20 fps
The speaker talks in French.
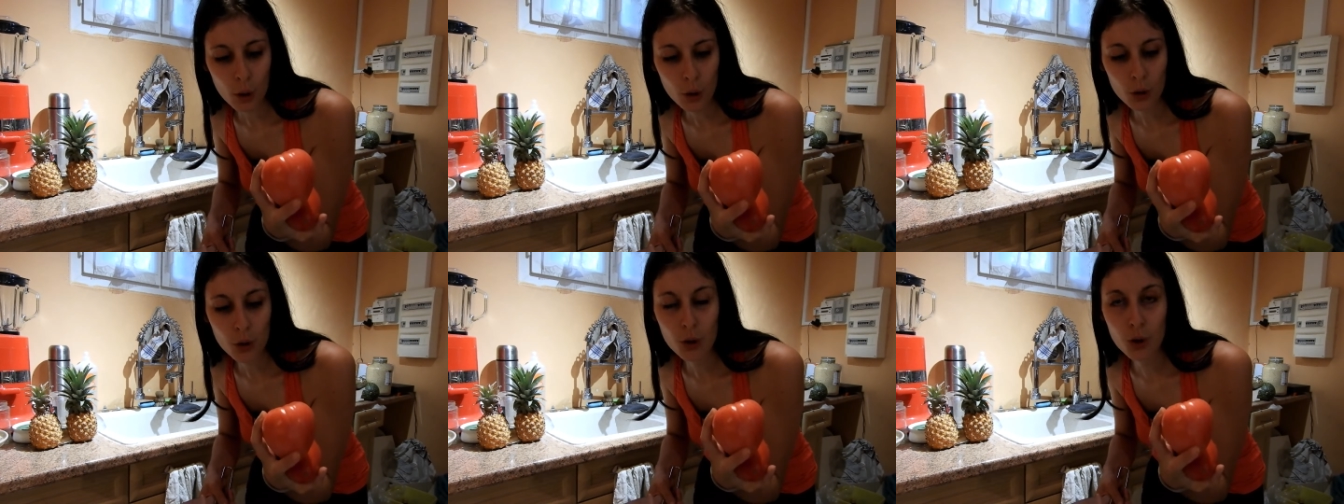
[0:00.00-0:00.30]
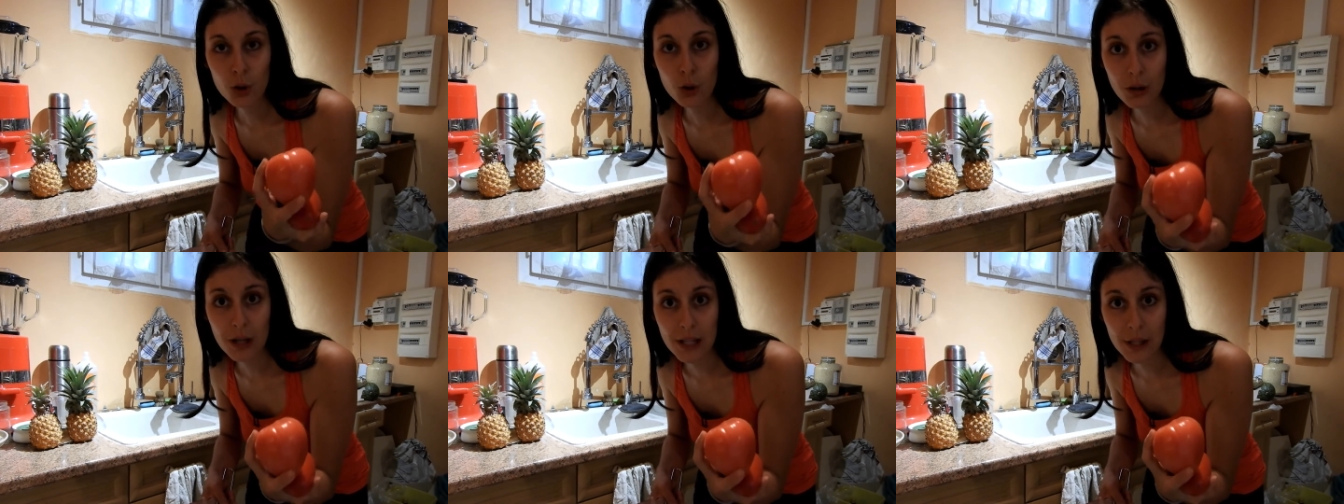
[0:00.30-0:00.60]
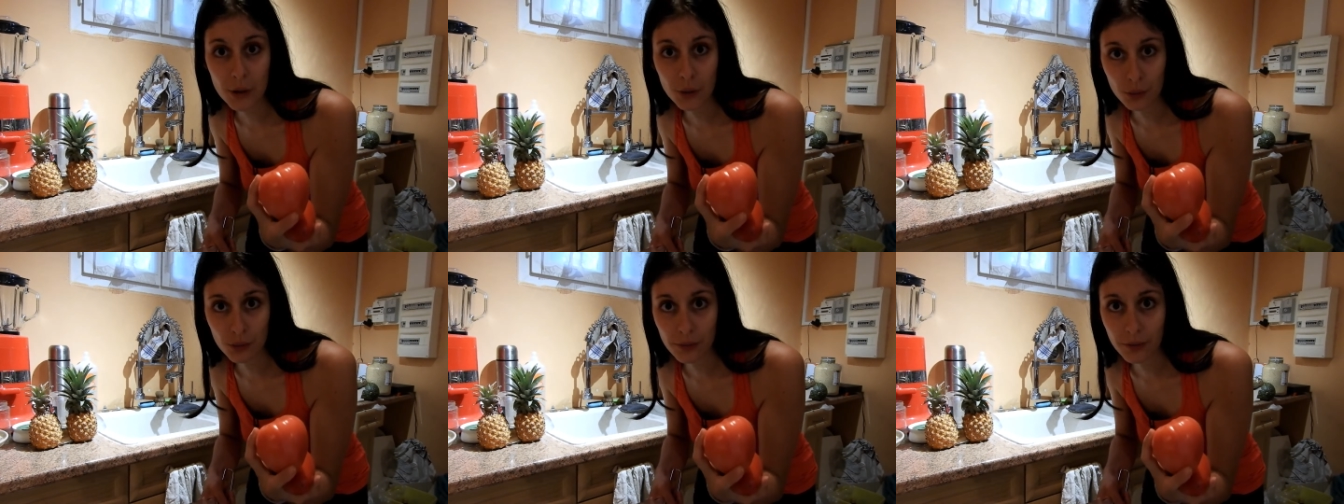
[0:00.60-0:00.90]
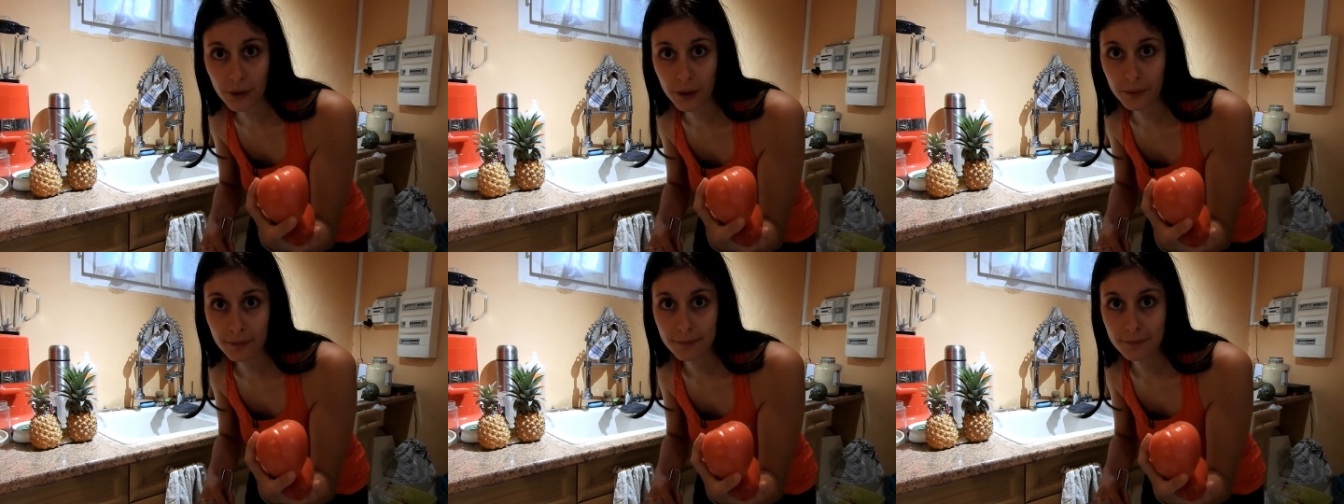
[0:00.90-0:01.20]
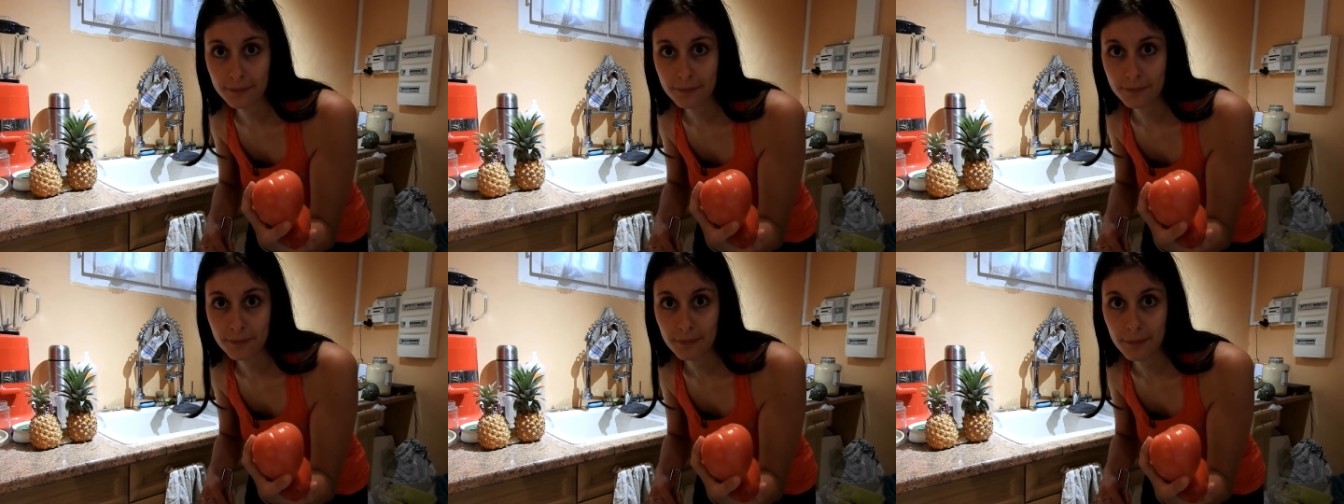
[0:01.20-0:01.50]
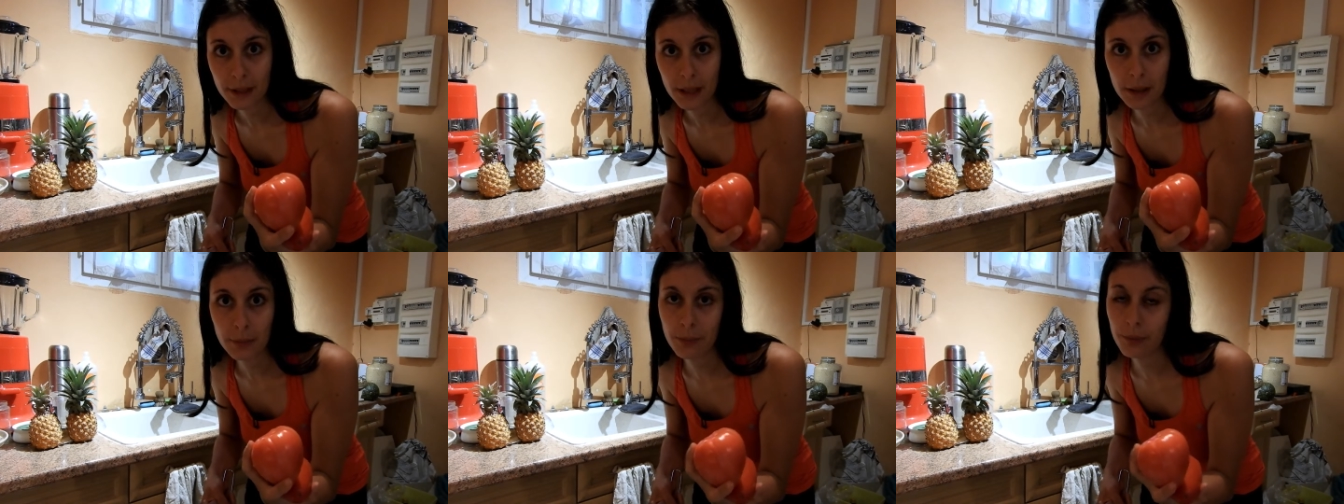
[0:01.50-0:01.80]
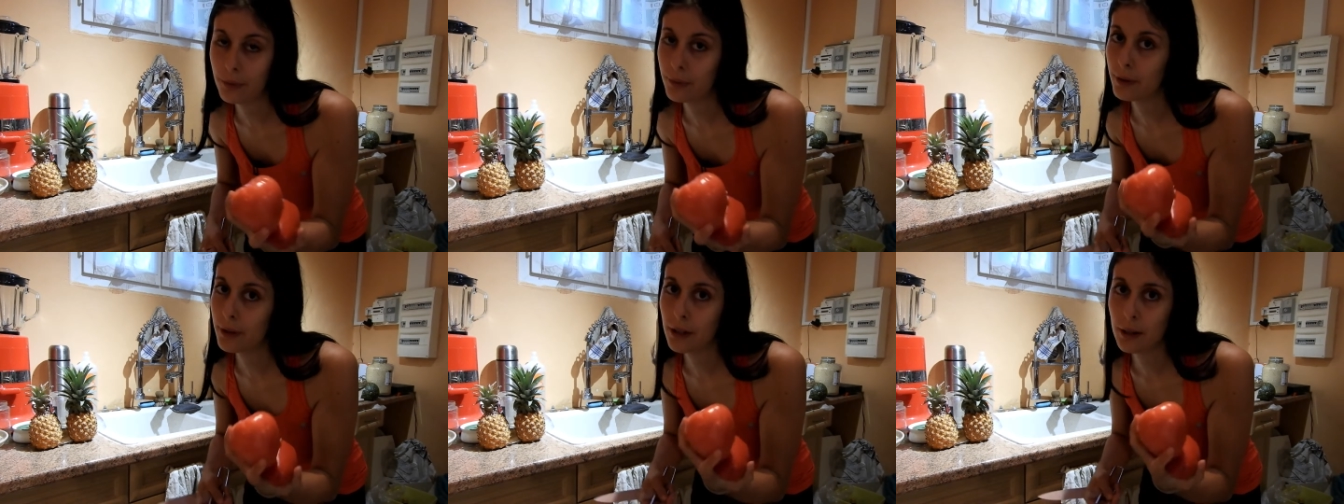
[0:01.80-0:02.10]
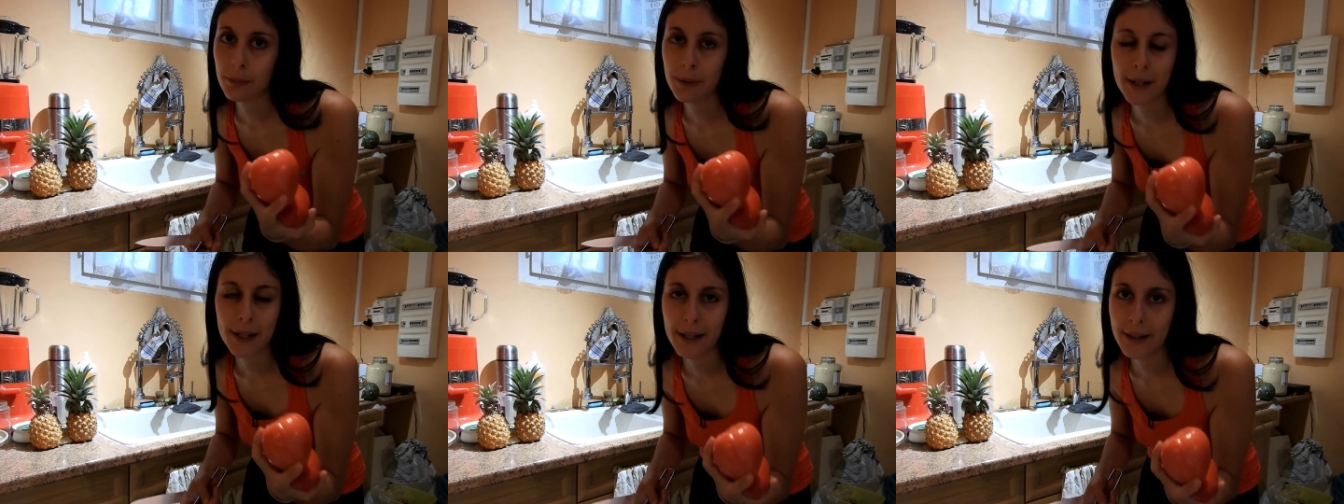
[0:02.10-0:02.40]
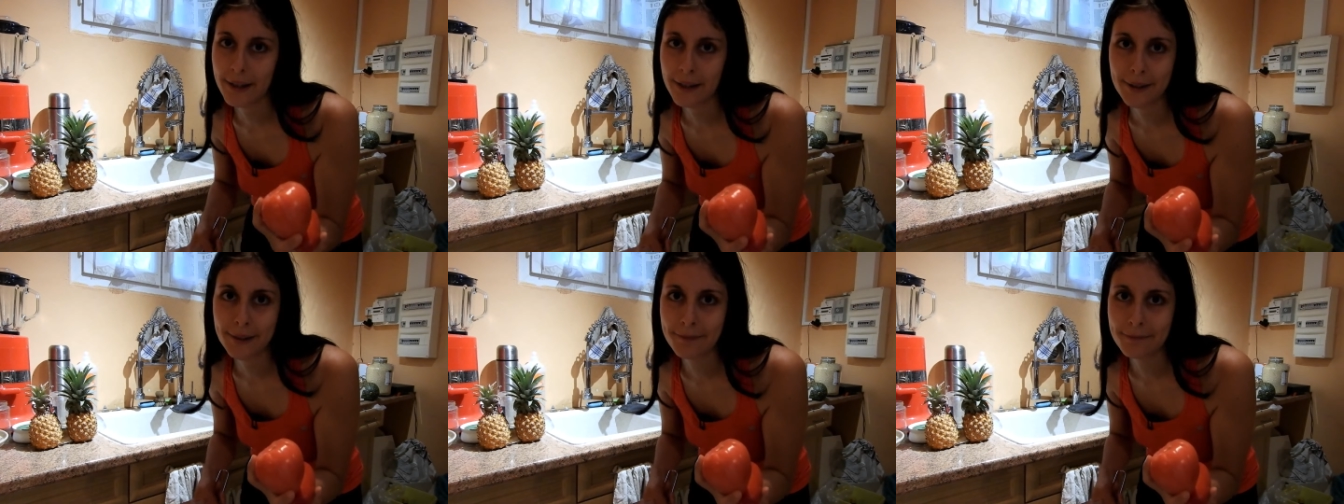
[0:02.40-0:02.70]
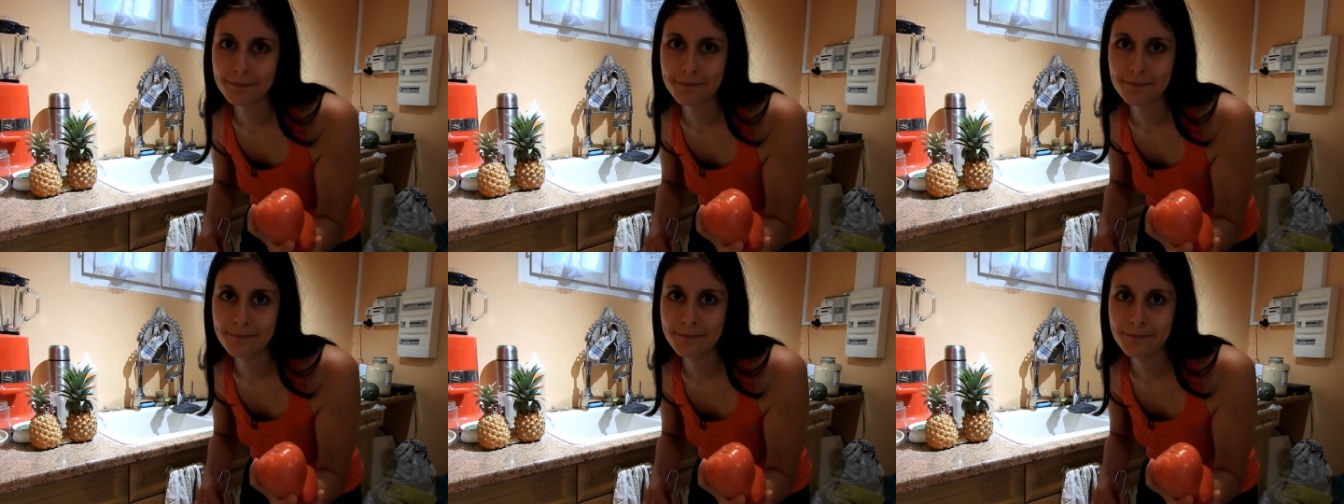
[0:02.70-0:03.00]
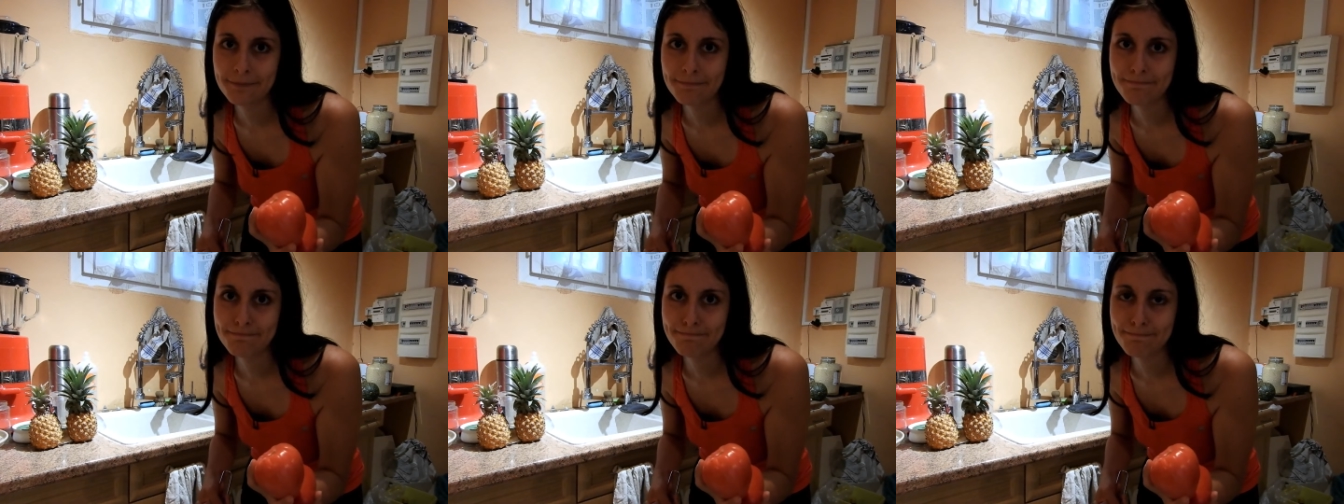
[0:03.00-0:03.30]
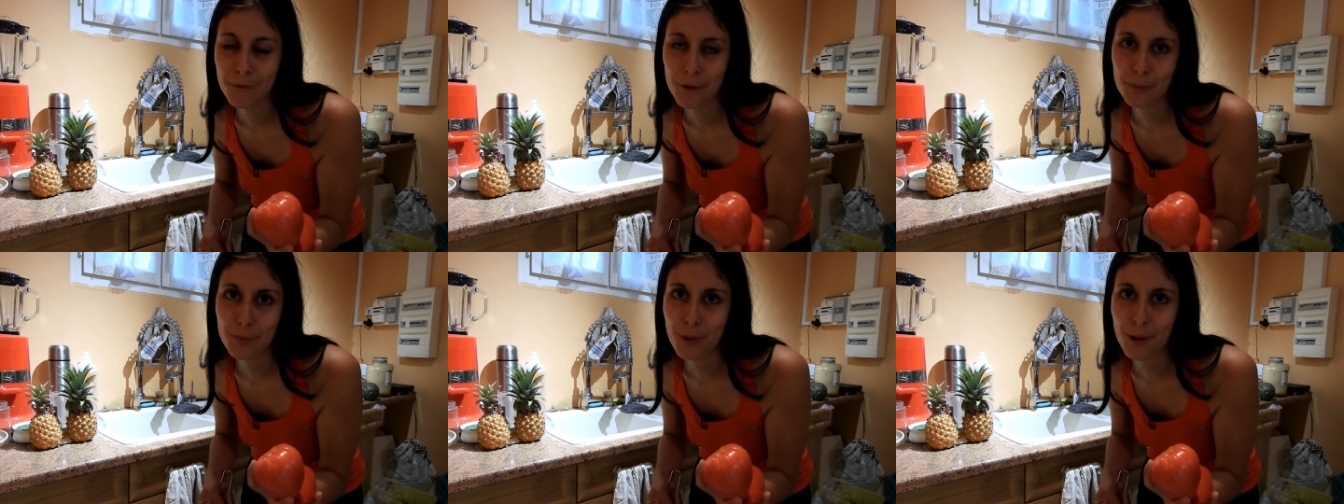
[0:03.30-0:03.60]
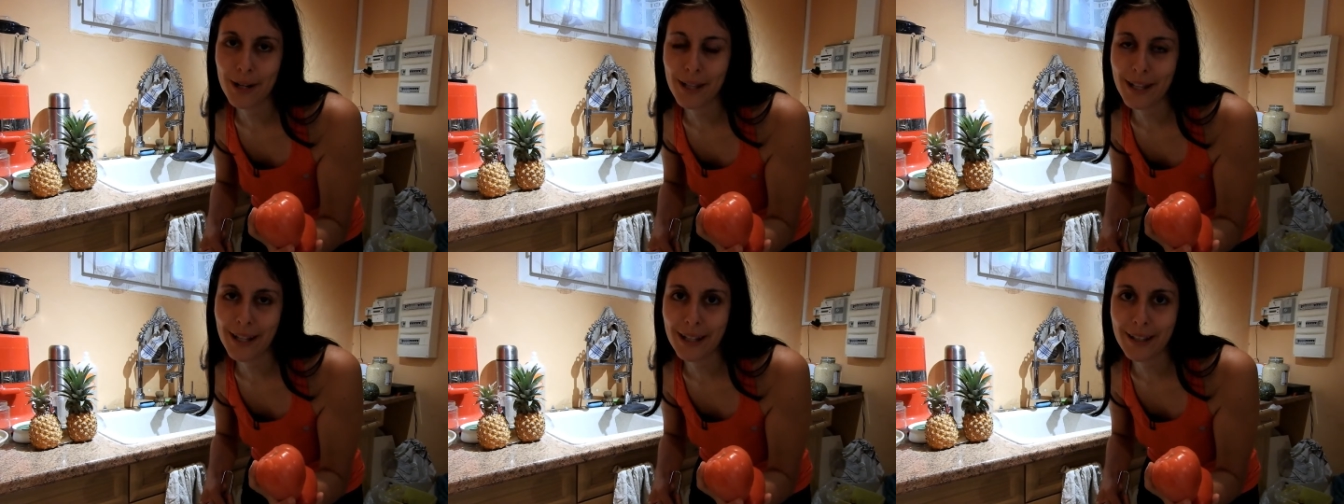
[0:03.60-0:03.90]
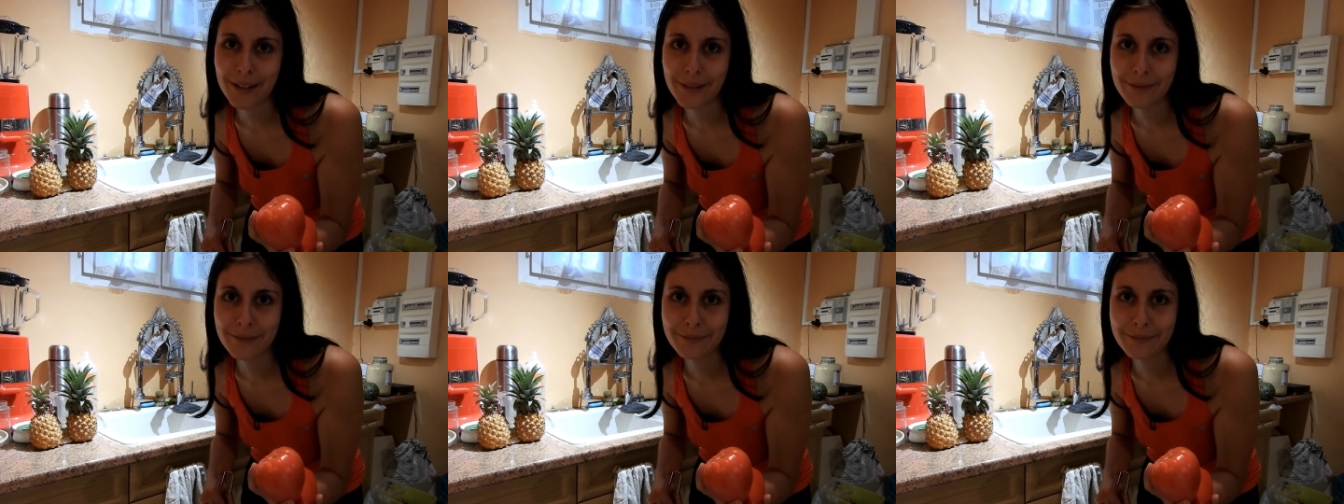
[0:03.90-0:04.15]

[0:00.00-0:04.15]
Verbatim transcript: je les ouvre et puis après, je prends les graines.